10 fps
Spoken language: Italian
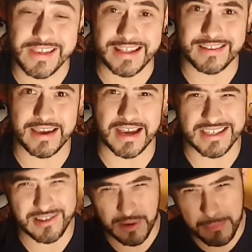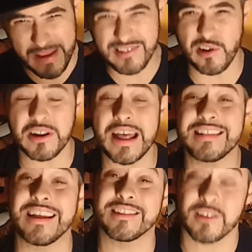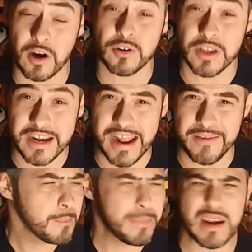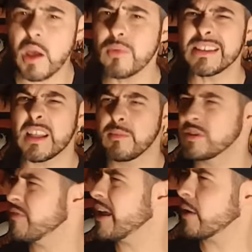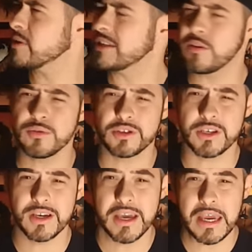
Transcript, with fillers: Z Castle, bentornati al Trono del Re. Perché questa atmosfera, queste luci?